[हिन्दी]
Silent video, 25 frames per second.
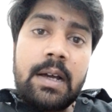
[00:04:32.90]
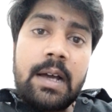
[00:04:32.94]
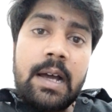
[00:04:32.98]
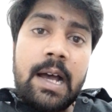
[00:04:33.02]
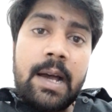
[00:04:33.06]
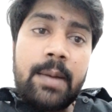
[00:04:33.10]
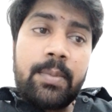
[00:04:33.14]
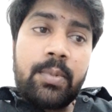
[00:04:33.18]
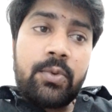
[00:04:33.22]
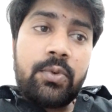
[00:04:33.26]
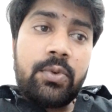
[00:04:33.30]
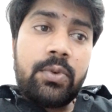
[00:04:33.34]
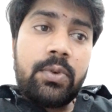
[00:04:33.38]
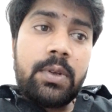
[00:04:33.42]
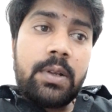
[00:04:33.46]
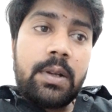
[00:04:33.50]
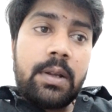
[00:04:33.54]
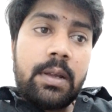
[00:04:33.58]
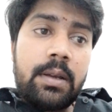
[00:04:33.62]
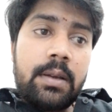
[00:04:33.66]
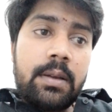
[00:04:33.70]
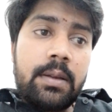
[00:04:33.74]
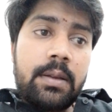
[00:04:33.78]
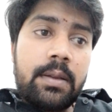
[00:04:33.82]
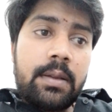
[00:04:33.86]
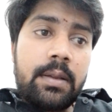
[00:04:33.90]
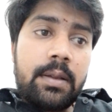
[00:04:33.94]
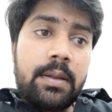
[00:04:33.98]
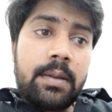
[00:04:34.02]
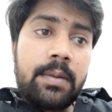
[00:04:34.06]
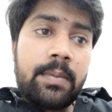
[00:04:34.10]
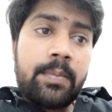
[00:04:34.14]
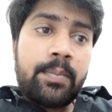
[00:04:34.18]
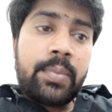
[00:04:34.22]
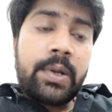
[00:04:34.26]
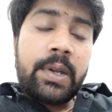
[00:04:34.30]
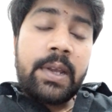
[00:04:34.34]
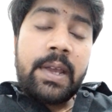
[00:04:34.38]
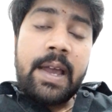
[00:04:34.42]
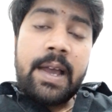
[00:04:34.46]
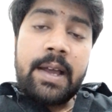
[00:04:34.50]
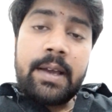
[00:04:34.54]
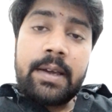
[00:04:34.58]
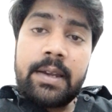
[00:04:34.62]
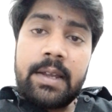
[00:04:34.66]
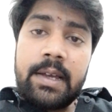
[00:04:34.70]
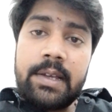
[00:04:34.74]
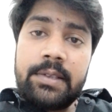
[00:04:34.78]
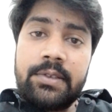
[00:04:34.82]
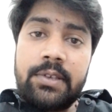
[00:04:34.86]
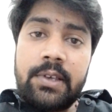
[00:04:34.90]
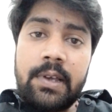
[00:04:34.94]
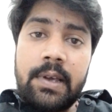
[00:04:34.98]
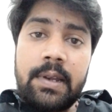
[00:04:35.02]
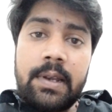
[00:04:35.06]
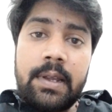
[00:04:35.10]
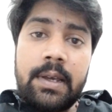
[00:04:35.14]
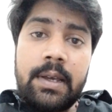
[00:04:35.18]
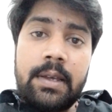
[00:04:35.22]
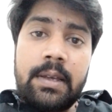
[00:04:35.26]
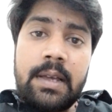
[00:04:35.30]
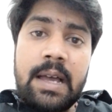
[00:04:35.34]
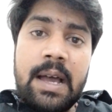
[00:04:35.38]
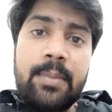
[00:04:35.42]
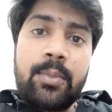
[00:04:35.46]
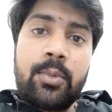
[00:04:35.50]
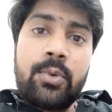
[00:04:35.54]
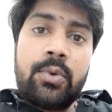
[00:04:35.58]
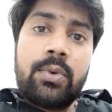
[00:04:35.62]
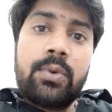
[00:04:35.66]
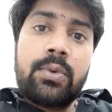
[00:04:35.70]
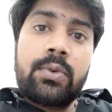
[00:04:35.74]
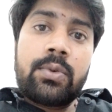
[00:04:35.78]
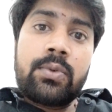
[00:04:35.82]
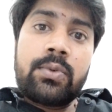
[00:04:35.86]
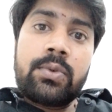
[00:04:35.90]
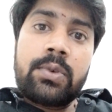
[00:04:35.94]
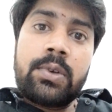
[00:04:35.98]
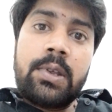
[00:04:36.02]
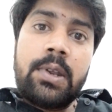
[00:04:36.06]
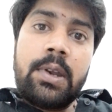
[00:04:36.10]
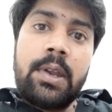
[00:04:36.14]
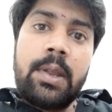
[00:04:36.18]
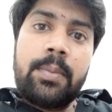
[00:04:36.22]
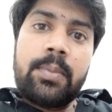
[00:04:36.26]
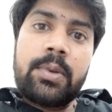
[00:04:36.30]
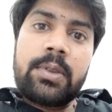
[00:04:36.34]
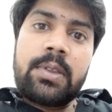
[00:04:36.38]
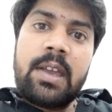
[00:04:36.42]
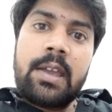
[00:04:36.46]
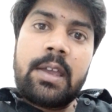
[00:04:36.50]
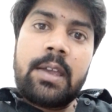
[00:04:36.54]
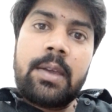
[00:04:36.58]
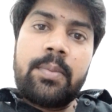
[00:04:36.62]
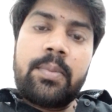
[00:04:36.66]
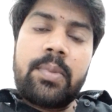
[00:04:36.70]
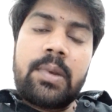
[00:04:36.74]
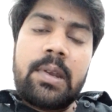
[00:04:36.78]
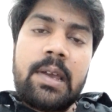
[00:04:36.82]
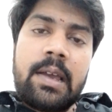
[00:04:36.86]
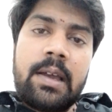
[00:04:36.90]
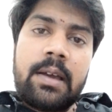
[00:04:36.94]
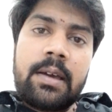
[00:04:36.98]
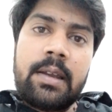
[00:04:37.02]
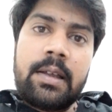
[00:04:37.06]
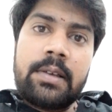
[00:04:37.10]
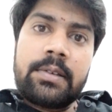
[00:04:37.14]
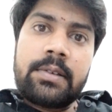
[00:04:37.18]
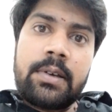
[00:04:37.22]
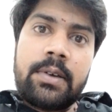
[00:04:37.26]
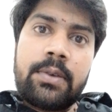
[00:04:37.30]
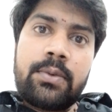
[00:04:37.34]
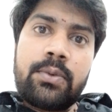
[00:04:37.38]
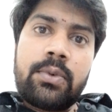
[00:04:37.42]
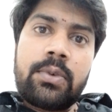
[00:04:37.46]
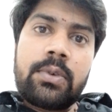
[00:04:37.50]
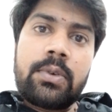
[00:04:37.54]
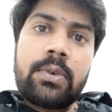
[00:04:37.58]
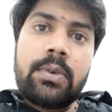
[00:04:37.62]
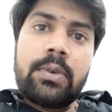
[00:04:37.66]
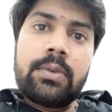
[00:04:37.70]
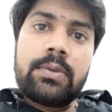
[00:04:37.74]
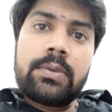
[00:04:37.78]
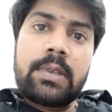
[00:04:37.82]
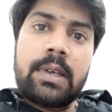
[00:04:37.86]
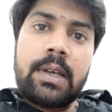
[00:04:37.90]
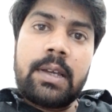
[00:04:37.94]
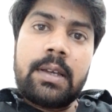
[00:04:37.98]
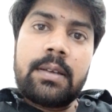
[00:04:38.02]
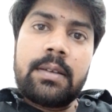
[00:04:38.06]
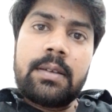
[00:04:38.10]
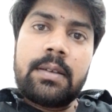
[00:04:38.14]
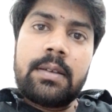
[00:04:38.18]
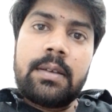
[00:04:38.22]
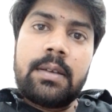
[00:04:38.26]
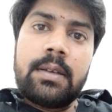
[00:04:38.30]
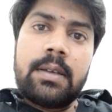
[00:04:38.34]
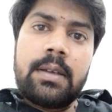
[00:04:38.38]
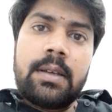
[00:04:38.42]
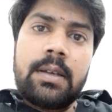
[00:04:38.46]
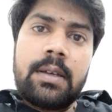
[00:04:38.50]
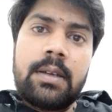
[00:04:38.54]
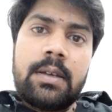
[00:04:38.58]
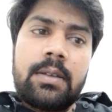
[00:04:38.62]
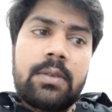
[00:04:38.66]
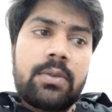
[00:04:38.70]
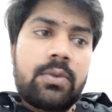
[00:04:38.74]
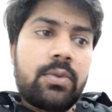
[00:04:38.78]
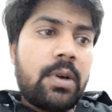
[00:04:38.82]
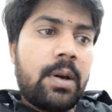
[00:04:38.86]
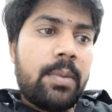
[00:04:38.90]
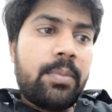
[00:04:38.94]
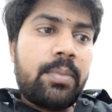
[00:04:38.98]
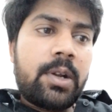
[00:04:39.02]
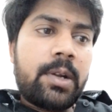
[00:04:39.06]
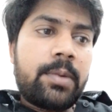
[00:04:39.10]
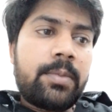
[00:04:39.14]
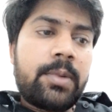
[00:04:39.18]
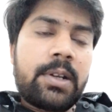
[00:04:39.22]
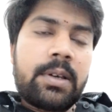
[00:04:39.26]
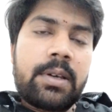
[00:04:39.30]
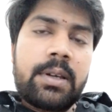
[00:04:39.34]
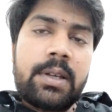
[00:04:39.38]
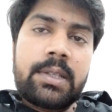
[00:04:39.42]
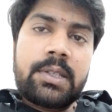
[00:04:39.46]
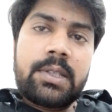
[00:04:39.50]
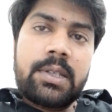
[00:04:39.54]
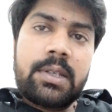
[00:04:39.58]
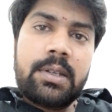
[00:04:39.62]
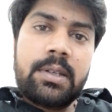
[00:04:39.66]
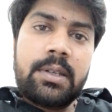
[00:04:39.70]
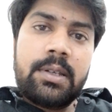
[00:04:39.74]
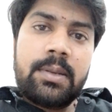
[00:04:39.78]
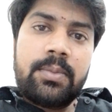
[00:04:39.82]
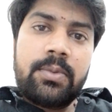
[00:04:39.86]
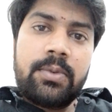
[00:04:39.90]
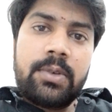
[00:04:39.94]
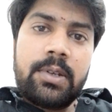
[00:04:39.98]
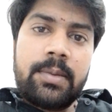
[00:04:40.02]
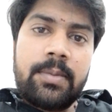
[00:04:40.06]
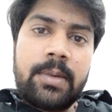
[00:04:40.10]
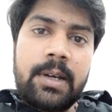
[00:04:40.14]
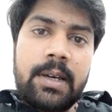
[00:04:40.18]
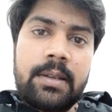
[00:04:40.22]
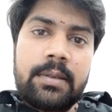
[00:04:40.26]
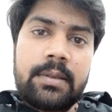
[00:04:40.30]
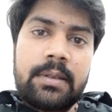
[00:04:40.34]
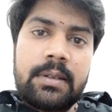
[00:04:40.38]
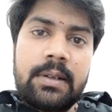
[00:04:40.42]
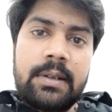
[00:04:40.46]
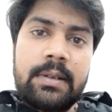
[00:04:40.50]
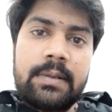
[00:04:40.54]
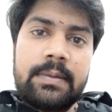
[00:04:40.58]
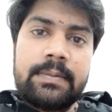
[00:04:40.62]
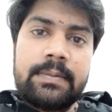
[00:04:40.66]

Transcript: आपको प्रयागराज जाना है आपको रूट ही नहीं पता है कि प्रयागराज का रूट कौन सा है तो आप भ्रमण करते रहिए पूरे भारत का